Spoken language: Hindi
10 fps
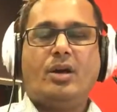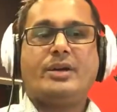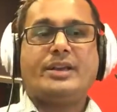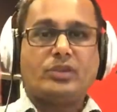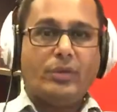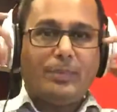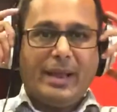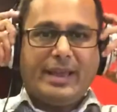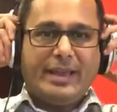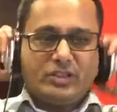ओके सो वी
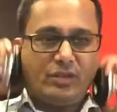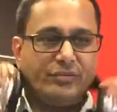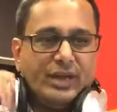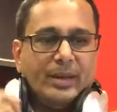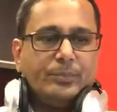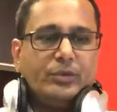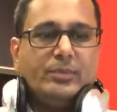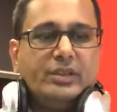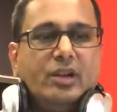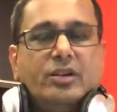प्लाइंग हिट्स ऑफ
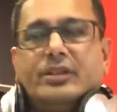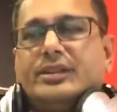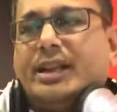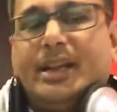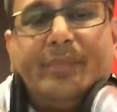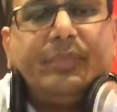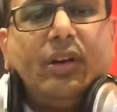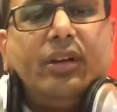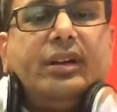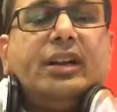पूनम धिलोन
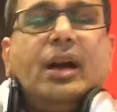तराना और